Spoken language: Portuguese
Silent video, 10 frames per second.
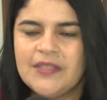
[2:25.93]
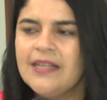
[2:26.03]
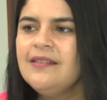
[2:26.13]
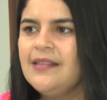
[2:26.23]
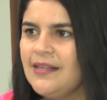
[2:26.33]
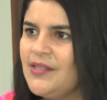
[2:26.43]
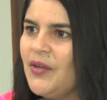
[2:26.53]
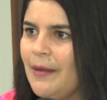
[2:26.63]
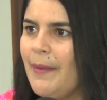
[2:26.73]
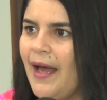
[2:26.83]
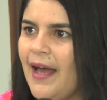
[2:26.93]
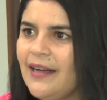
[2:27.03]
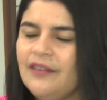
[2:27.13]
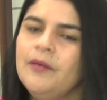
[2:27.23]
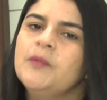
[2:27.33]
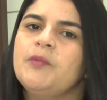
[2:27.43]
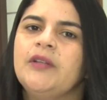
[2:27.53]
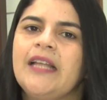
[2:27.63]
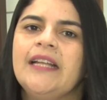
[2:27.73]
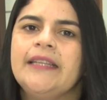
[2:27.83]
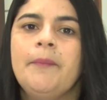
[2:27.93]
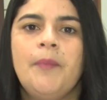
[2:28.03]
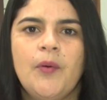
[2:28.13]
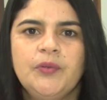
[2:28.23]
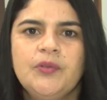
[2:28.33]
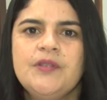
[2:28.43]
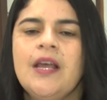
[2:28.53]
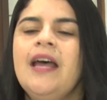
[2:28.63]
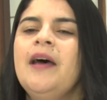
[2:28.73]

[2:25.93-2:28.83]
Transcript: sem ser só na barraca, vamos botar ter pontos